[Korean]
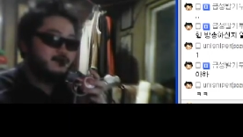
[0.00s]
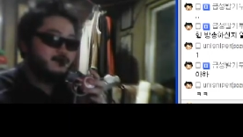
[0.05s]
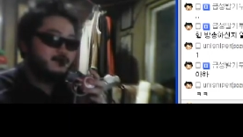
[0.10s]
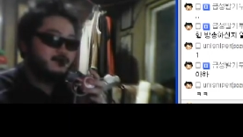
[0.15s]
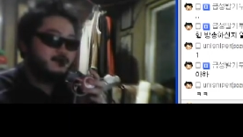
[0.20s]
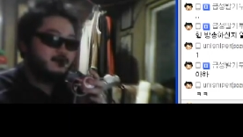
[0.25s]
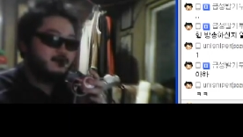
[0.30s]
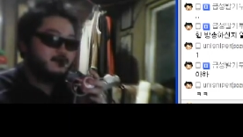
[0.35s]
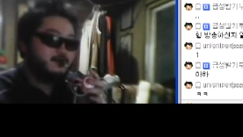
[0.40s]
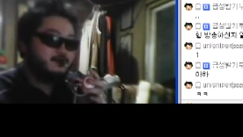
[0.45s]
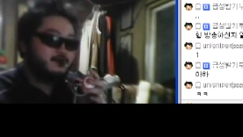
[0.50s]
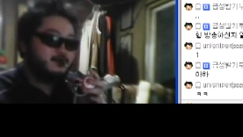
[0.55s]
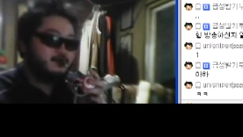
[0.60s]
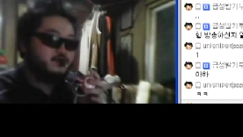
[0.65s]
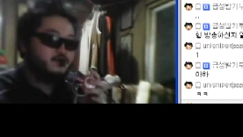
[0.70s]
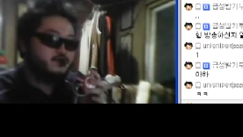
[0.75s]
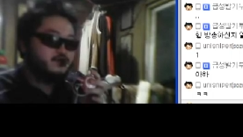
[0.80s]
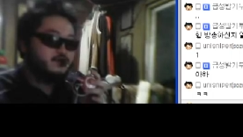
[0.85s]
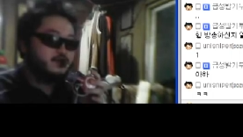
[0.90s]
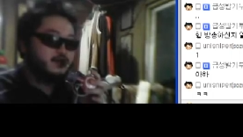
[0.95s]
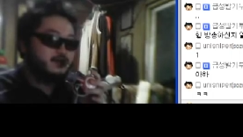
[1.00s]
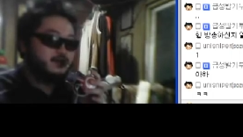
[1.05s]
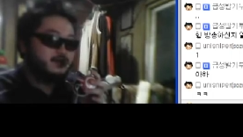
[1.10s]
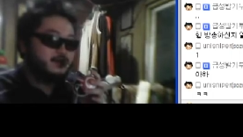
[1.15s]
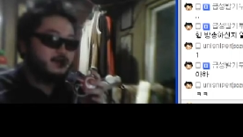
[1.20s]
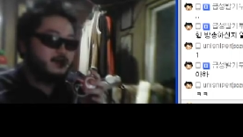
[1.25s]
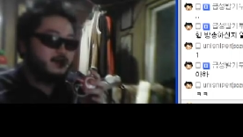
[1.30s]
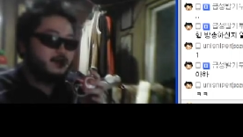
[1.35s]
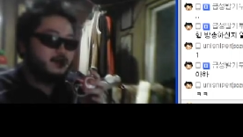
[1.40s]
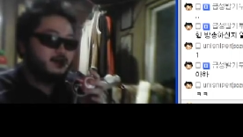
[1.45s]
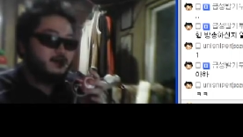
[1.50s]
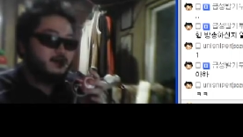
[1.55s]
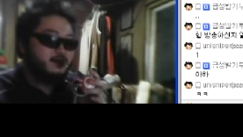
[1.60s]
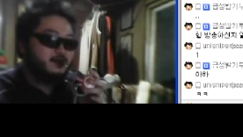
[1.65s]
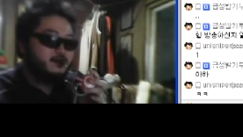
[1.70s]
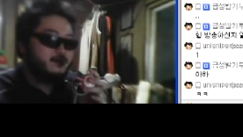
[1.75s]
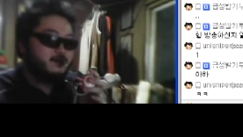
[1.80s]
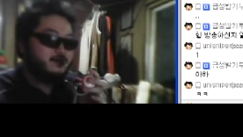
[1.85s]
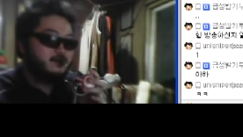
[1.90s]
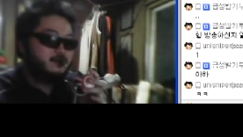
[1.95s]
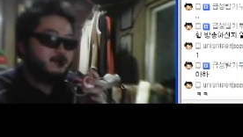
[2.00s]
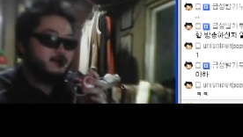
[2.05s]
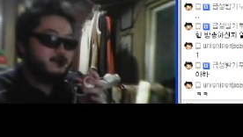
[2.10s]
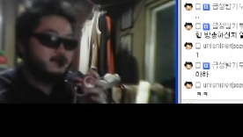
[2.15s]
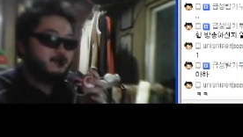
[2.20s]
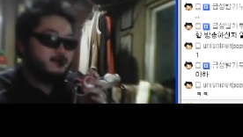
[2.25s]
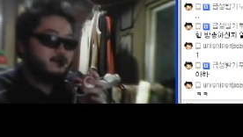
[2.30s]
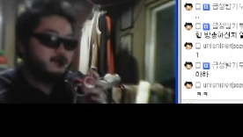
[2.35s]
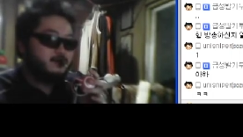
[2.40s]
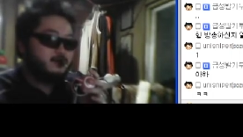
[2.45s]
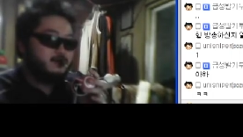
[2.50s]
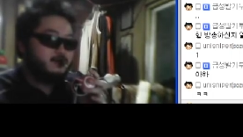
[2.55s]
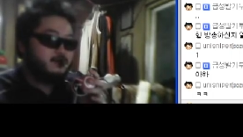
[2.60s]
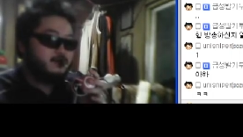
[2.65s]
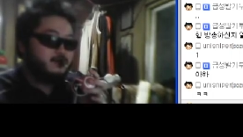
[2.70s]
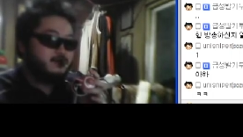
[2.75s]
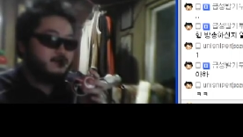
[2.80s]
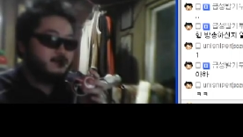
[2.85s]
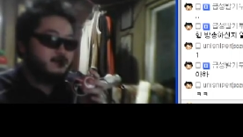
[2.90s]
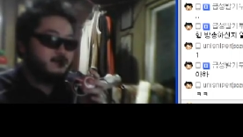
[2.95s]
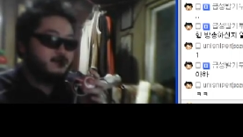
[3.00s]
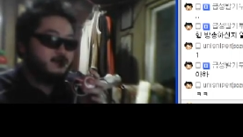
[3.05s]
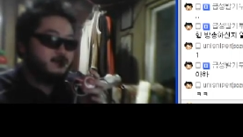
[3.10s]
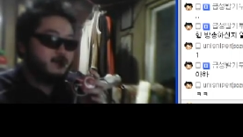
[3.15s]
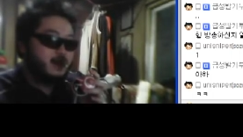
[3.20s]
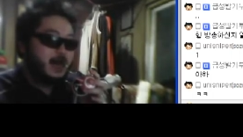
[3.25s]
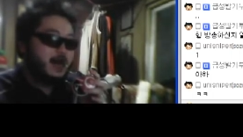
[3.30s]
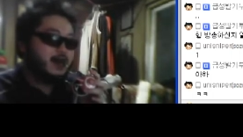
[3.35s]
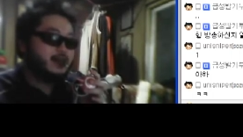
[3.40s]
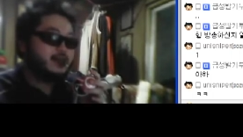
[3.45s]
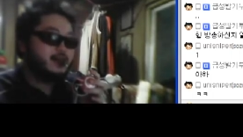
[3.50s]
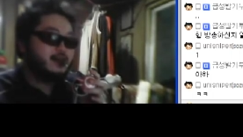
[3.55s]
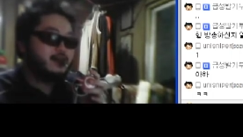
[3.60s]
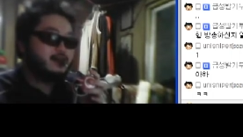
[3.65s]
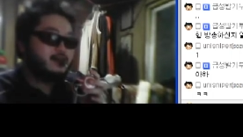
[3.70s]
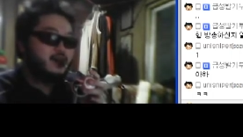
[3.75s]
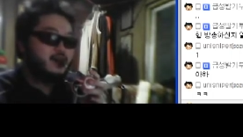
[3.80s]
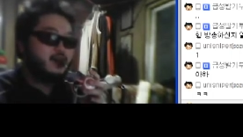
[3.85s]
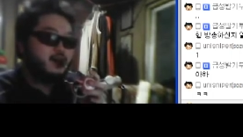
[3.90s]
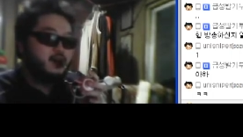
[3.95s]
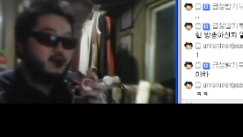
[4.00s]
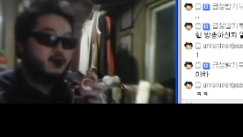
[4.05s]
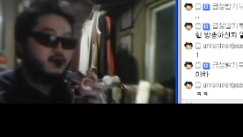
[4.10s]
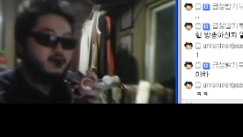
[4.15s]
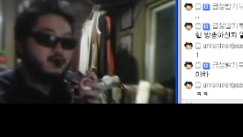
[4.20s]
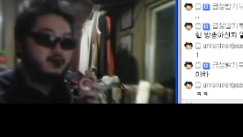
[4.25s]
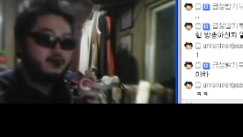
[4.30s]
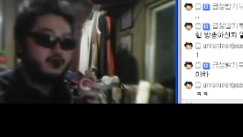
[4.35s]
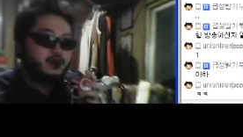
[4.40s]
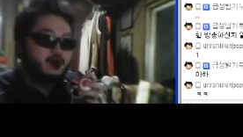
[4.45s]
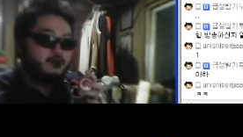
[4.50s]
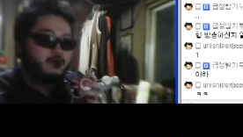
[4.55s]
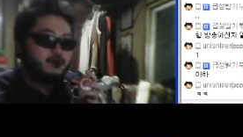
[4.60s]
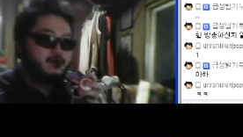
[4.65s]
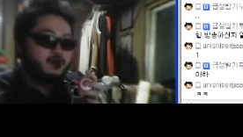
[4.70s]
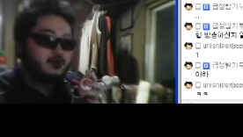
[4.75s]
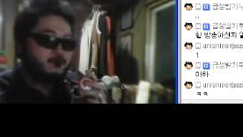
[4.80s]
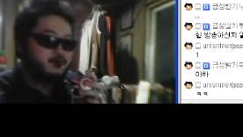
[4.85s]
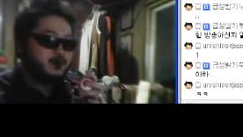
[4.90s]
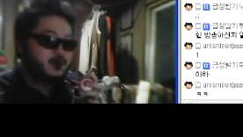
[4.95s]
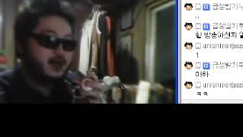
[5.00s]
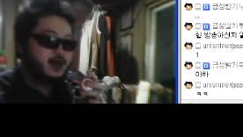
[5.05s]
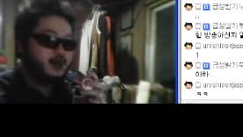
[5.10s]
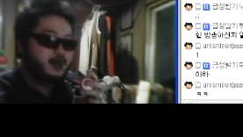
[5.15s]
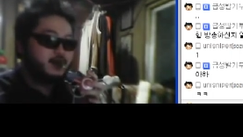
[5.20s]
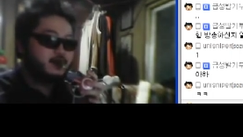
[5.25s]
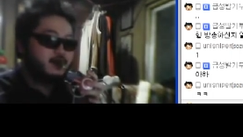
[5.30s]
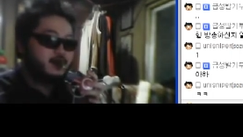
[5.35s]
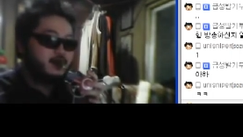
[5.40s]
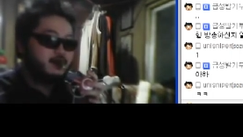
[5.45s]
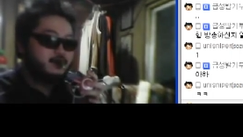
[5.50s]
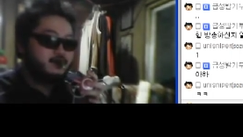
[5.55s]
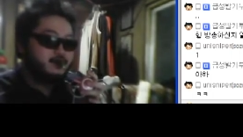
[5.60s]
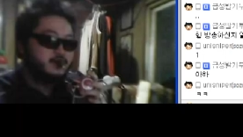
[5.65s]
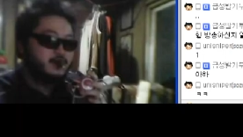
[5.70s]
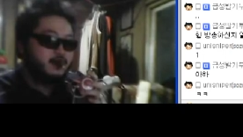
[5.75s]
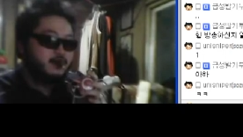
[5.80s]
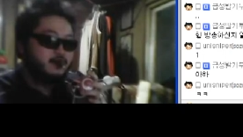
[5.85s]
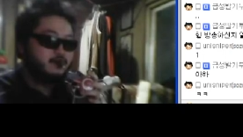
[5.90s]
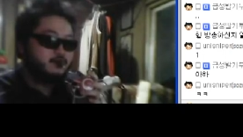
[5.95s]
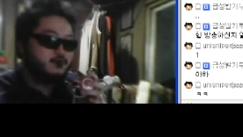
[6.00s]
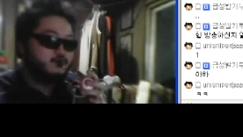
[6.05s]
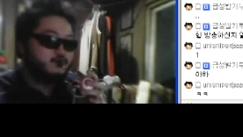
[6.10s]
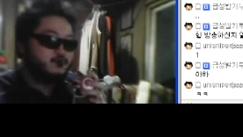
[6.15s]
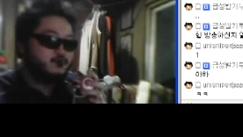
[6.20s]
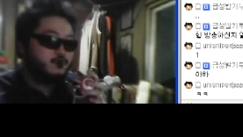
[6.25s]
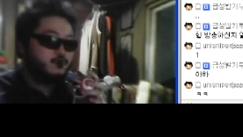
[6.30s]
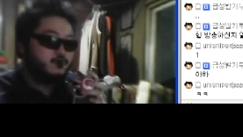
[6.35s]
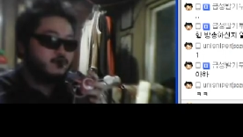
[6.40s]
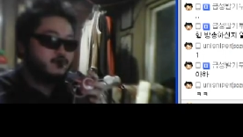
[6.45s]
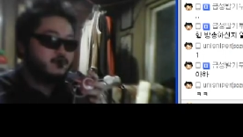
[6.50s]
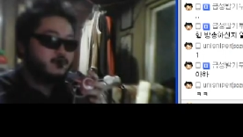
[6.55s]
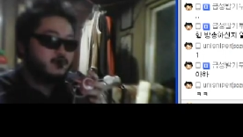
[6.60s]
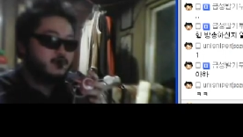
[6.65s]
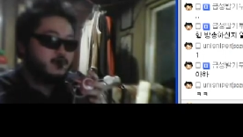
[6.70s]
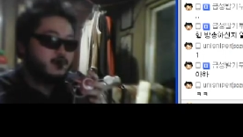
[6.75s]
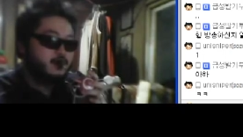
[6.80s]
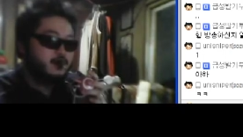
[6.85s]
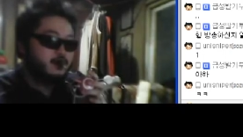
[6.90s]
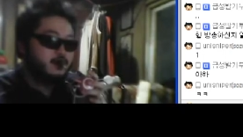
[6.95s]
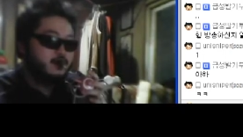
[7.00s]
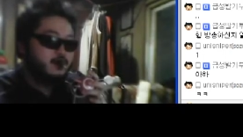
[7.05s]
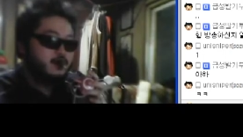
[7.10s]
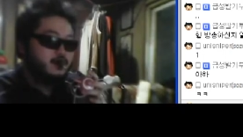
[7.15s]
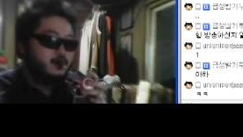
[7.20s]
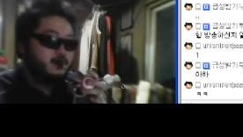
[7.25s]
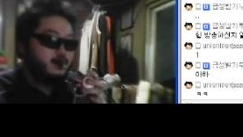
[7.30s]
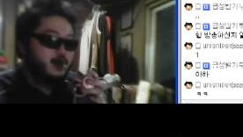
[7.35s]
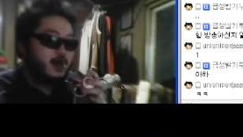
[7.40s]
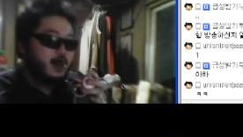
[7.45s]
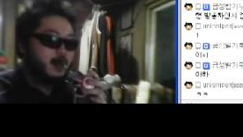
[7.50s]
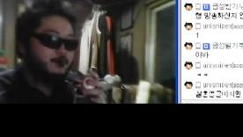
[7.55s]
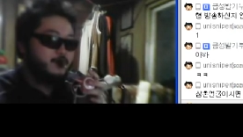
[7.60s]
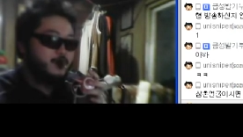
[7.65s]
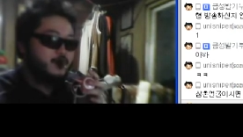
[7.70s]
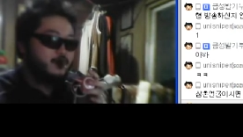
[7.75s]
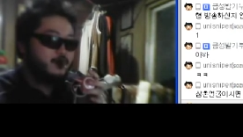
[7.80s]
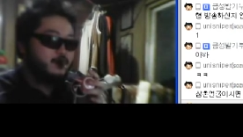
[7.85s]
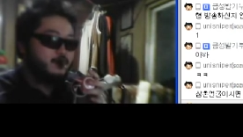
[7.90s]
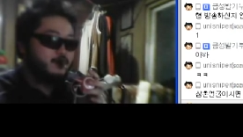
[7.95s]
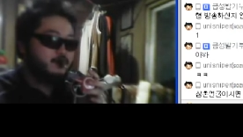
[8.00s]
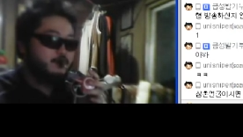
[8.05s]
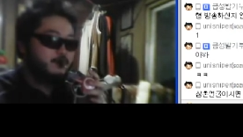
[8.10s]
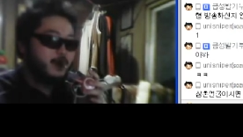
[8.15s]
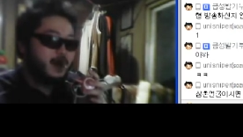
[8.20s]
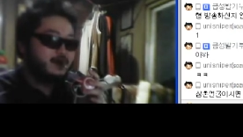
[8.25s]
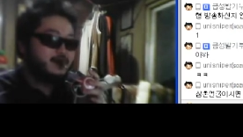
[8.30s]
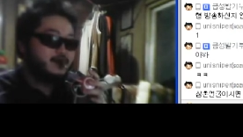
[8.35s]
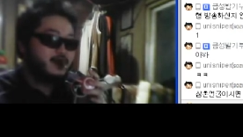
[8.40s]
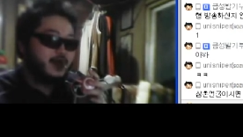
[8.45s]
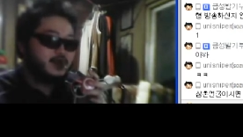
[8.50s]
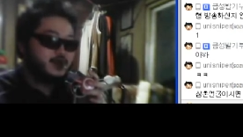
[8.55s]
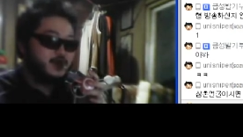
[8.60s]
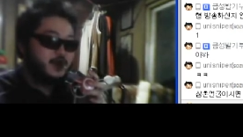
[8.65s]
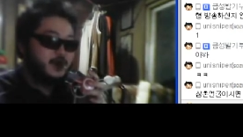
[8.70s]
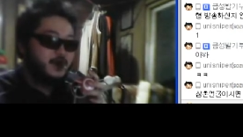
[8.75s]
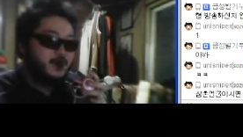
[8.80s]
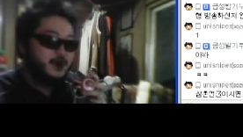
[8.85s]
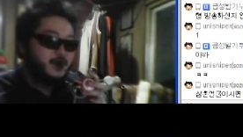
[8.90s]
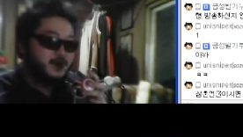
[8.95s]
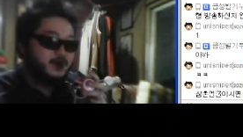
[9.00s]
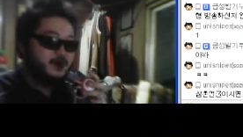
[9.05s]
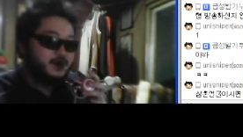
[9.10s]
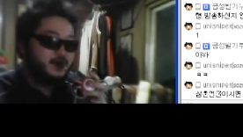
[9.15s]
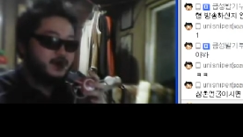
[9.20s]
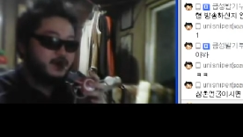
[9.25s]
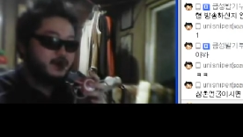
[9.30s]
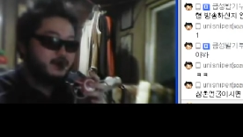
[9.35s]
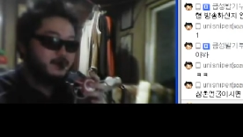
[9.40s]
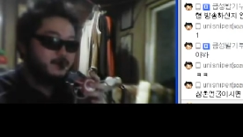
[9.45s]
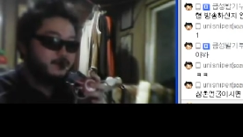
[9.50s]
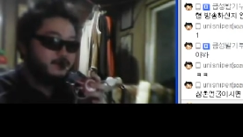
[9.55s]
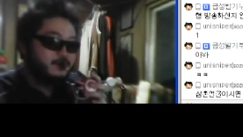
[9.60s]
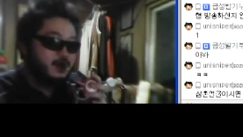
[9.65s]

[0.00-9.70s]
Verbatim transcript: 자 근데 중요한 게 어, 안 한 게 어떻게 본다면 잘했다 이런 생각도 또 드는 게 하면은 많이 다쳐요 예.